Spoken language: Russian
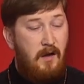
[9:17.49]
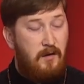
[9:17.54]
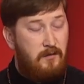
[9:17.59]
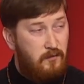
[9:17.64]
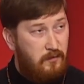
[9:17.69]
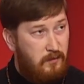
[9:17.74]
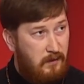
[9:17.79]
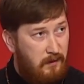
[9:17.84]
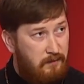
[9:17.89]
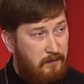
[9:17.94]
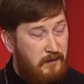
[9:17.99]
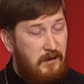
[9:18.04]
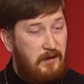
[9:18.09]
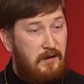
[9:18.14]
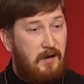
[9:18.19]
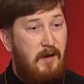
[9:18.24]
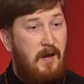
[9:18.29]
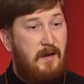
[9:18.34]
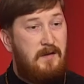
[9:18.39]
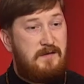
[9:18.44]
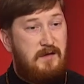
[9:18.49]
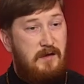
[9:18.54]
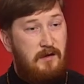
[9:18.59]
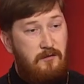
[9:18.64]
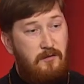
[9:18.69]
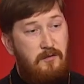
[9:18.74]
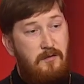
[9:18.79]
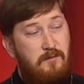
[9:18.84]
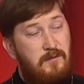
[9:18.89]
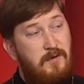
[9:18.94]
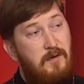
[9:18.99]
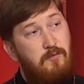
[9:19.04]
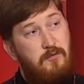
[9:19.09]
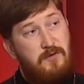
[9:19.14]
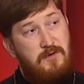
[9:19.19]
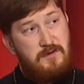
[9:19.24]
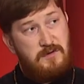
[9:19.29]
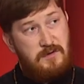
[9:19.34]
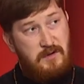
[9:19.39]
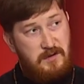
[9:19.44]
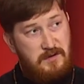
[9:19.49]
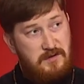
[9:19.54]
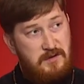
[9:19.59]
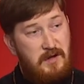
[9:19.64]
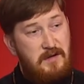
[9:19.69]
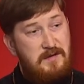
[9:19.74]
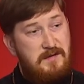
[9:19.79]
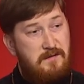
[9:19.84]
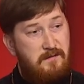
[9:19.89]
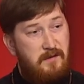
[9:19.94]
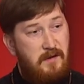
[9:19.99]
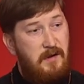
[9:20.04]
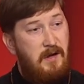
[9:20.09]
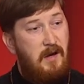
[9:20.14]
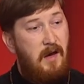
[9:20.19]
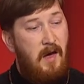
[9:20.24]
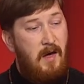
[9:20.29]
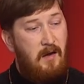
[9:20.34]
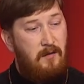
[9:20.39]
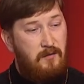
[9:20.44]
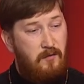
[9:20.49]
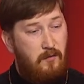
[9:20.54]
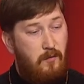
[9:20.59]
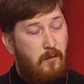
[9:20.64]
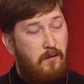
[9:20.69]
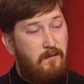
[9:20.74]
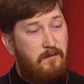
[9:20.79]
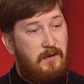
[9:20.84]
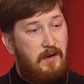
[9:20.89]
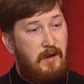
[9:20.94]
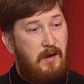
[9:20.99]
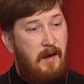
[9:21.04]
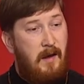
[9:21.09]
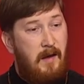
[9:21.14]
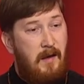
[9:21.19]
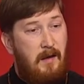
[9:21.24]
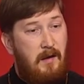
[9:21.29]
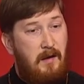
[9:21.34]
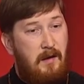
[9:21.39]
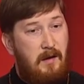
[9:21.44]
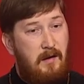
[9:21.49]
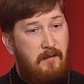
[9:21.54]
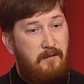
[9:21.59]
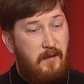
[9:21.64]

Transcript: духовник, с которым ты будешь решать свои духовные э,